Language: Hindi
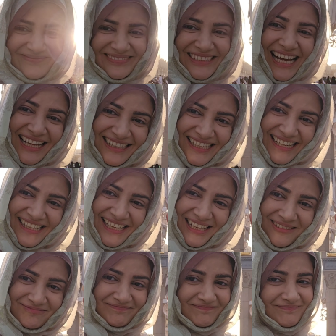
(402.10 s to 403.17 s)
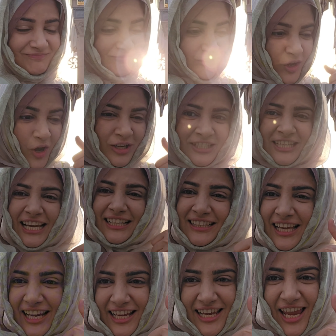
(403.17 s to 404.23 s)
साथ रहिए ब्लॉग्स
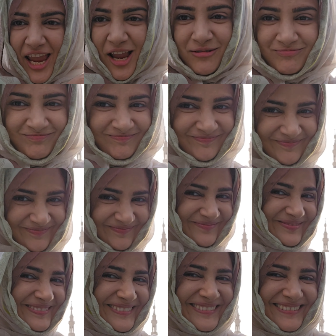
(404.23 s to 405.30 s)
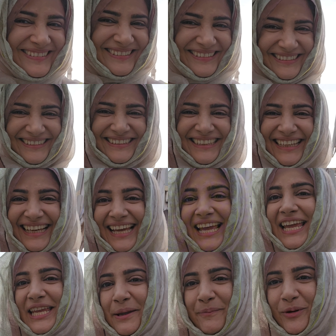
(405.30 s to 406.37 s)
देखते रहिए
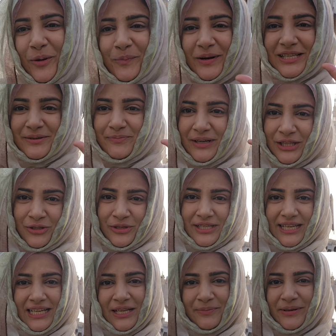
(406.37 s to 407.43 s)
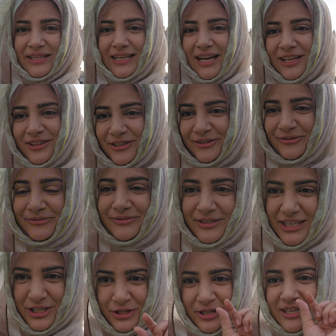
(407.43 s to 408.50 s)
ये प्रॉपर जब बंद हो जाएंगे ना फिर दिखाती
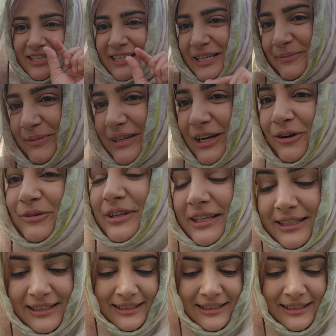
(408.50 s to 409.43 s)
हूँ छोटा सा क्लिप लगाऊंगी